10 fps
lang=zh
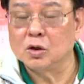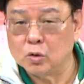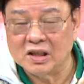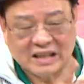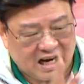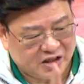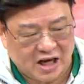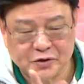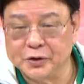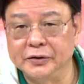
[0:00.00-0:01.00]
个桩打
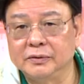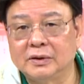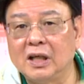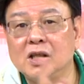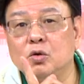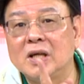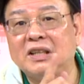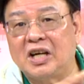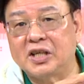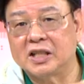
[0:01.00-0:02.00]
下去了，那个
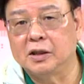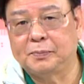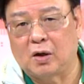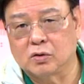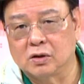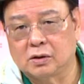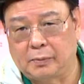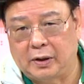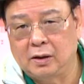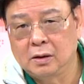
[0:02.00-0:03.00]
桩打下去表示
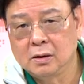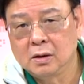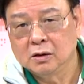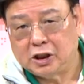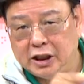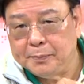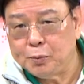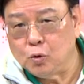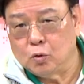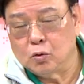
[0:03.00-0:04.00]
什么？底
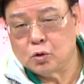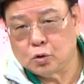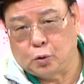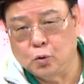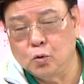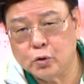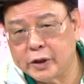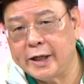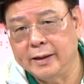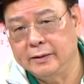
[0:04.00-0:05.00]
部出
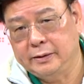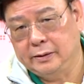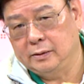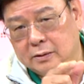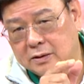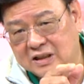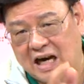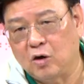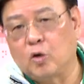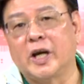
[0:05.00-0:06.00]
现的
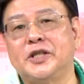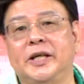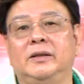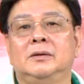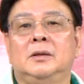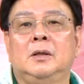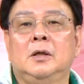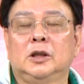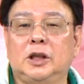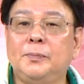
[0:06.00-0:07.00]
长红 K 线，
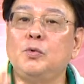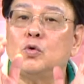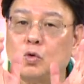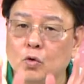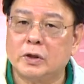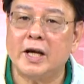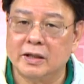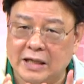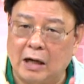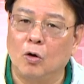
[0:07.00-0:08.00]
底部出
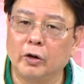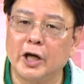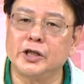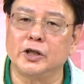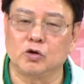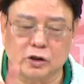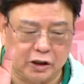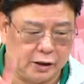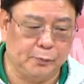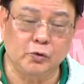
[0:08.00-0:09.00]
现长红 K 线就是
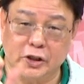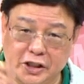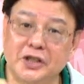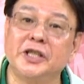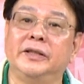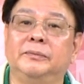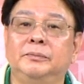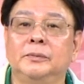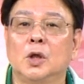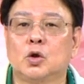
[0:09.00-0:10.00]
底部已经进了，
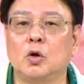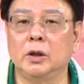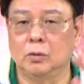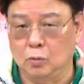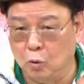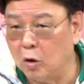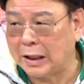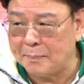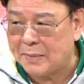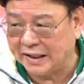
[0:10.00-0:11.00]
所以我
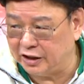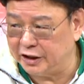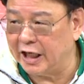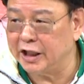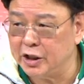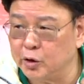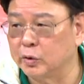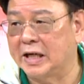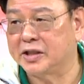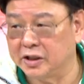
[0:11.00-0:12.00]
敢买的原因
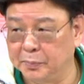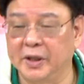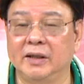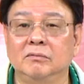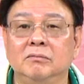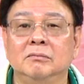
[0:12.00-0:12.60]
就在这边。